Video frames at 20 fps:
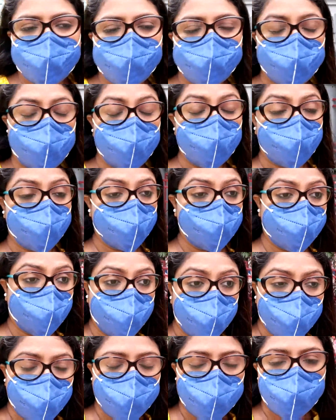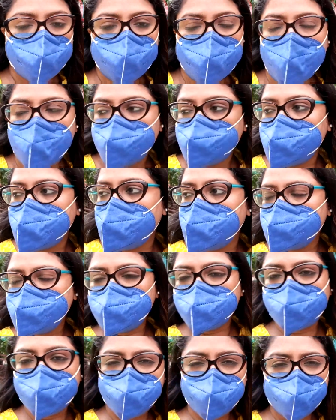টেস্ট হয় প্রচণ্ড চোখ ঝাপসা
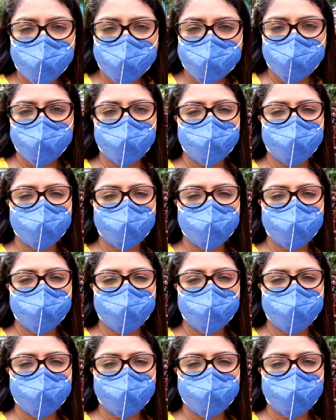লাগছে কিছু দেখতে